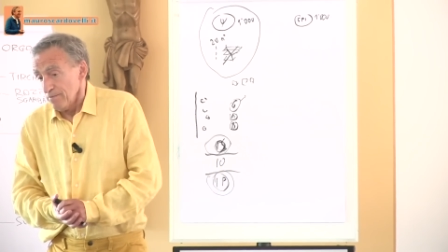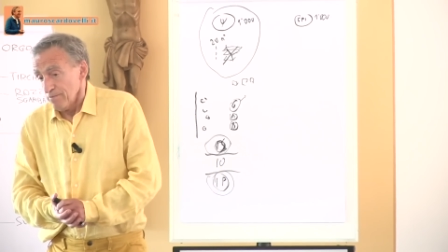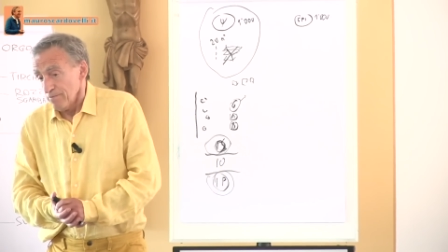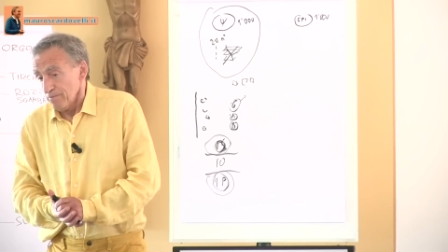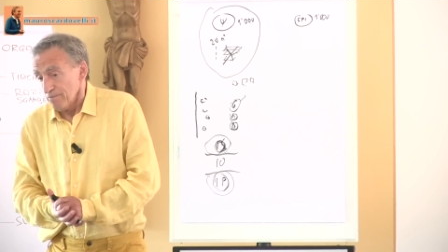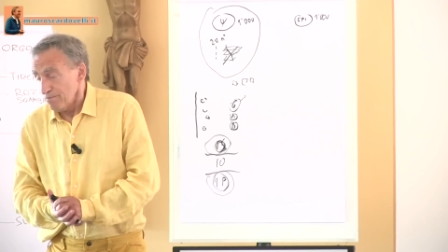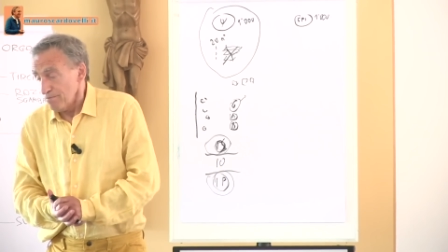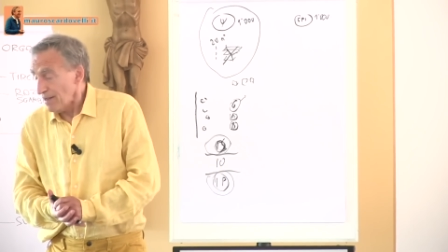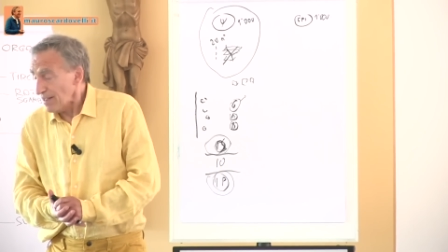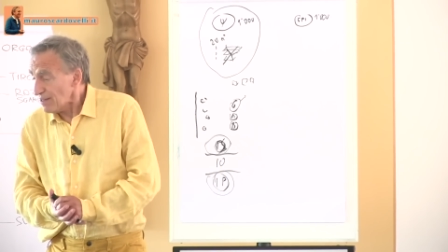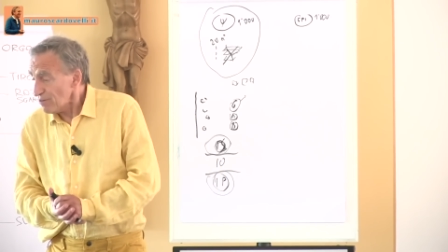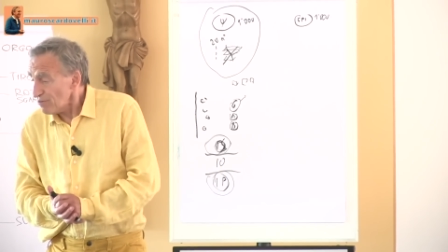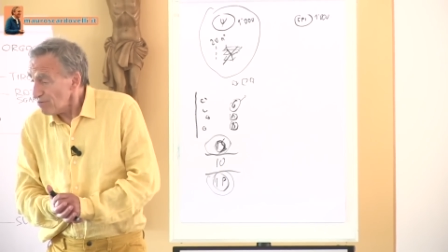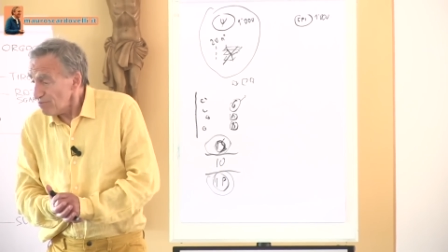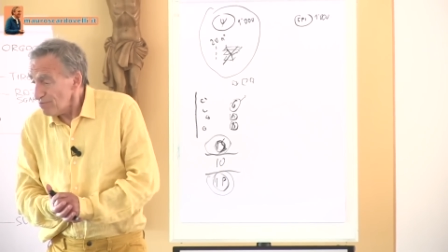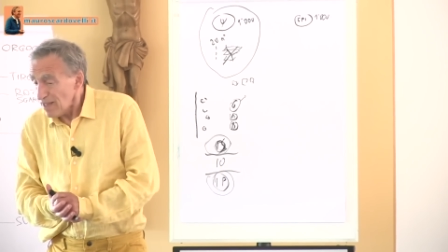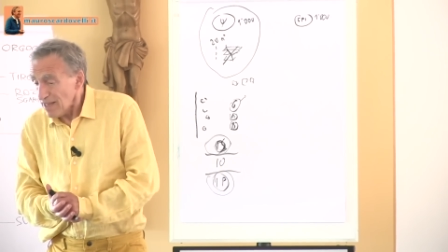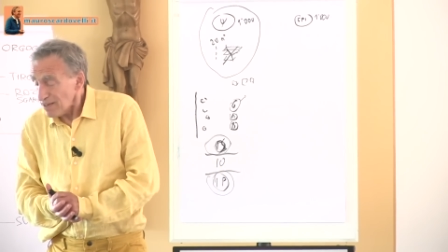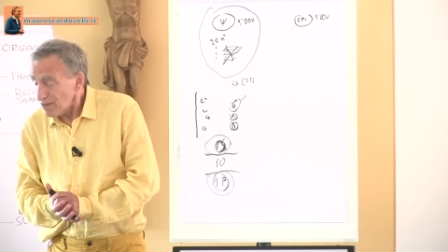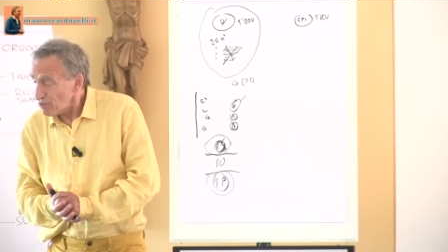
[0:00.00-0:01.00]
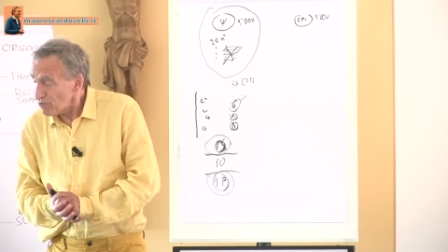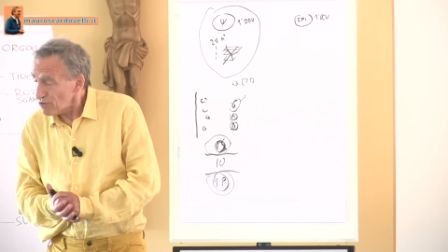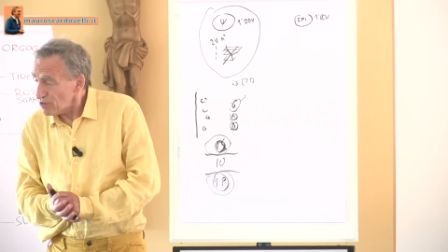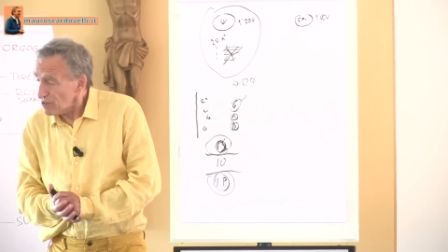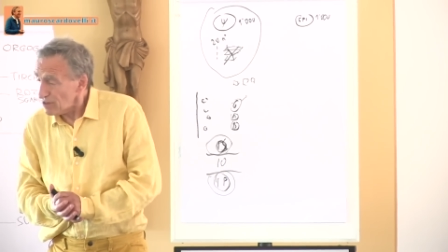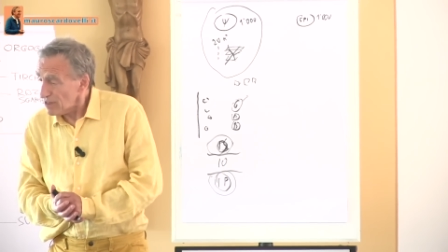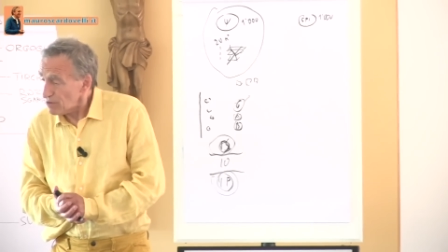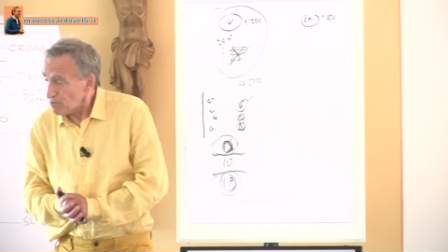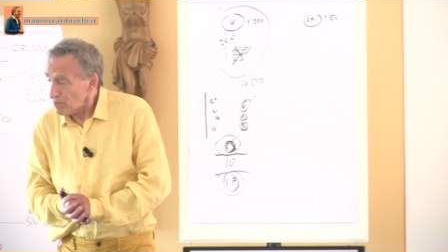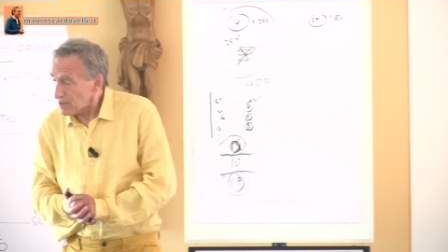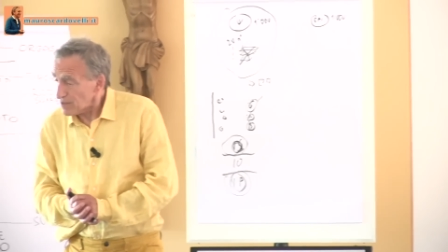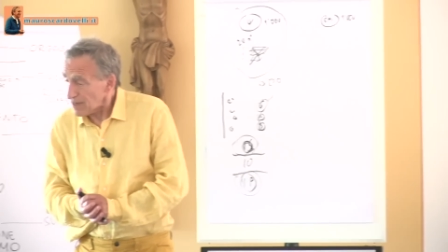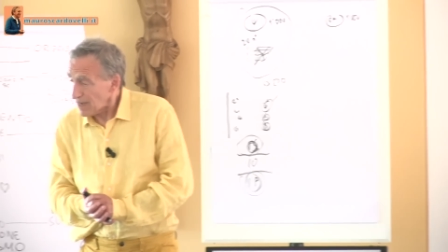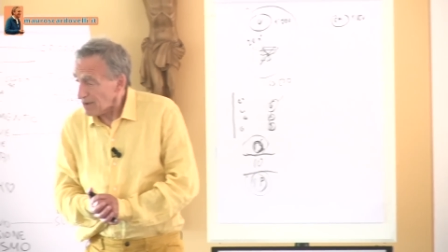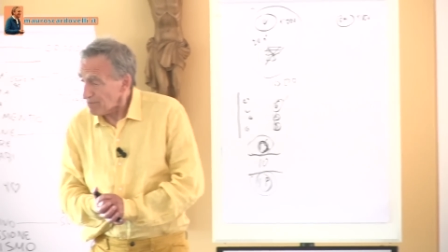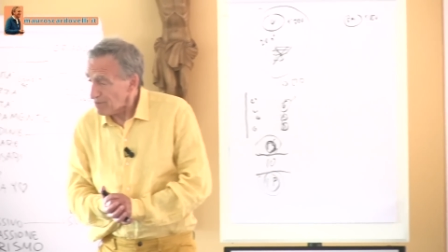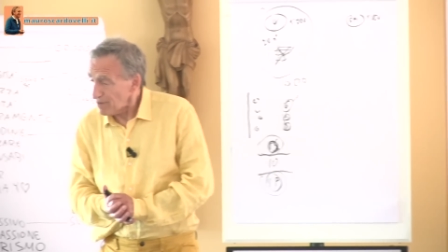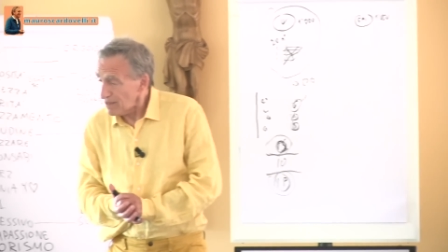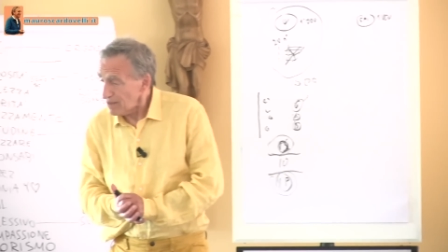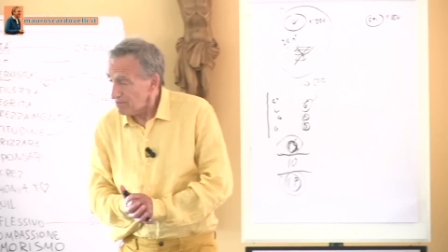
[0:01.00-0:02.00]
Ma non è così
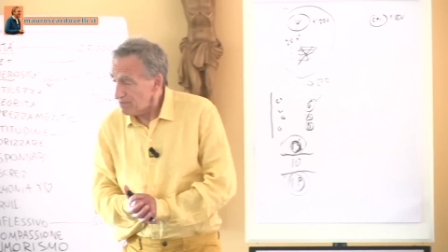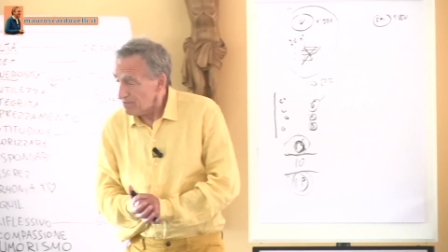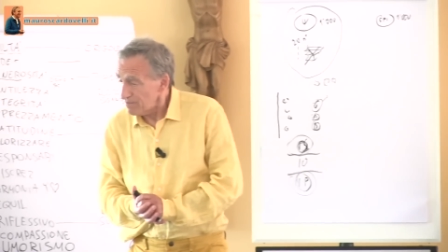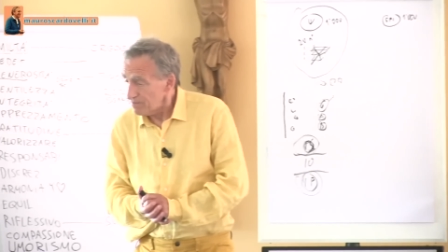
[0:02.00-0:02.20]
indispensabile.